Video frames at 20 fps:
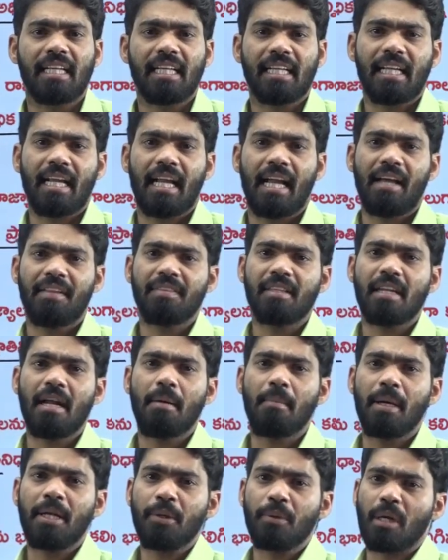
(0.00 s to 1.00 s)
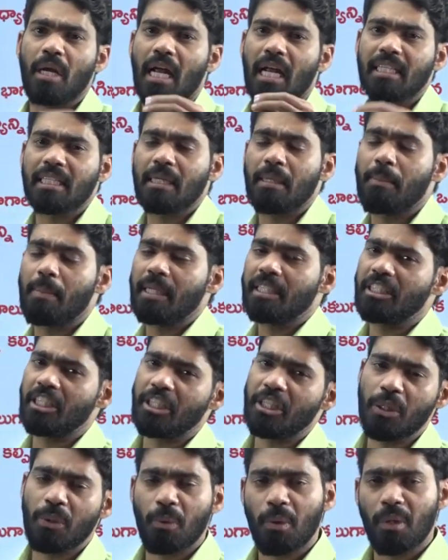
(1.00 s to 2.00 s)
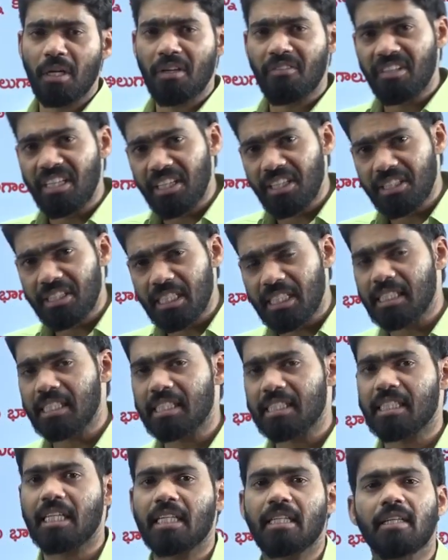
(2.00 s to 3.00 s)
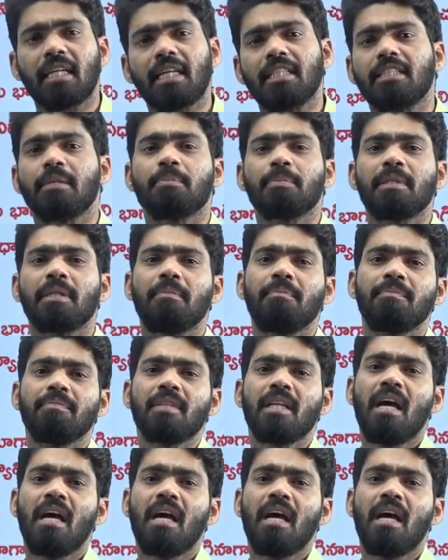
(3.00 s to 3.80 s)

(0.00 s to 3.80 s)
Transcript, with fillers: అంటే కేంద్ర మరియు రాష్ట్ర బడ్జెట్లు కూడా వేరు చేసిన చట్టంగా చెప్తాం